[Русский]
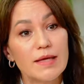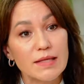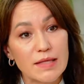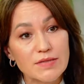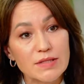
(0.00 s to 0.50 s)

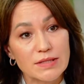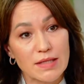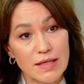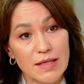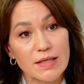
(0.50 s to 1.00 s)
не в
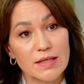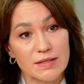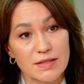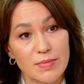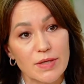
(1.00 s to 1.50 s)
состоянии
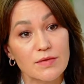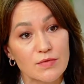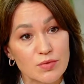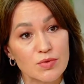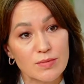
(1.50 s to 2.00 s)
разобрать всю